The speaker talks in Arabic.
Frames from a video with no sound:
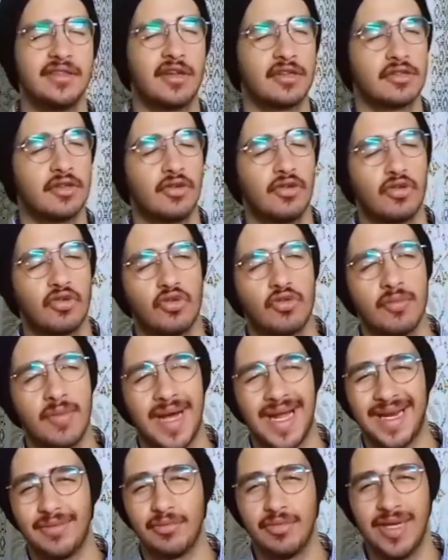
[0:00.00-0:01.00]
ايه النهارده اقول لكم
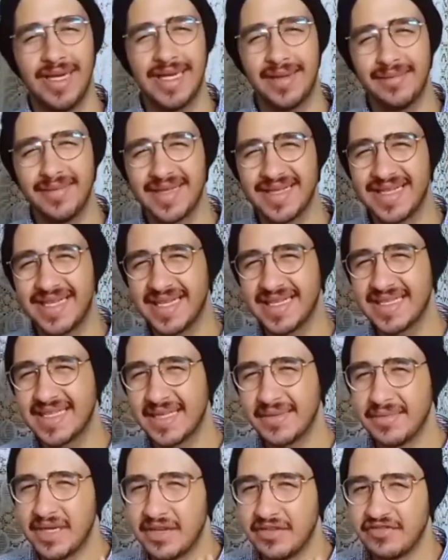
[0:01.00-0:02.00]
على موبايل جامد
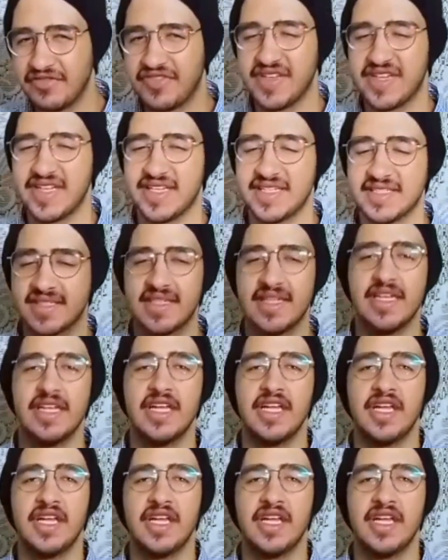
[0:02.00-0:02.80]
جدا من انفينكس